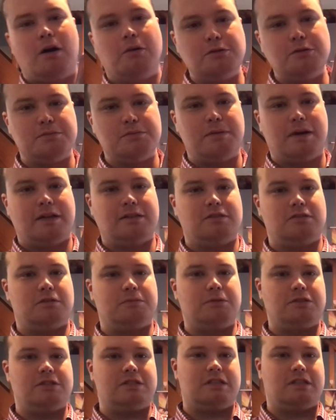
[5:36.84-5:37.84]
nochmal ausmachen, zu
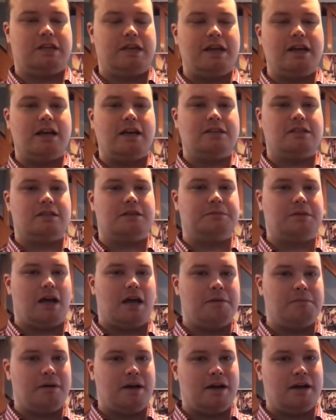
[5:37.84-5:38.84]
demonstrieren. Also es gibt
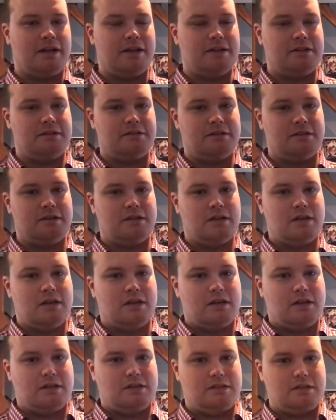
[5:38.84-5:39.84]
einmal,
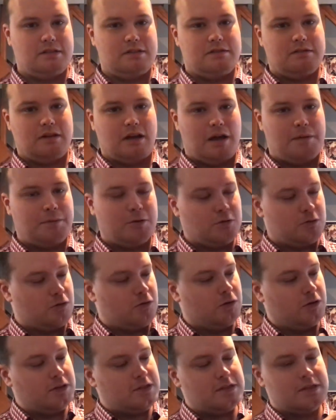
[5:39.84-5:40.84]
die, einmal nur
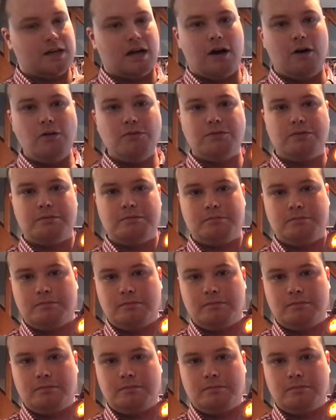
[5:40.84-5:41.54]
kurz drauf.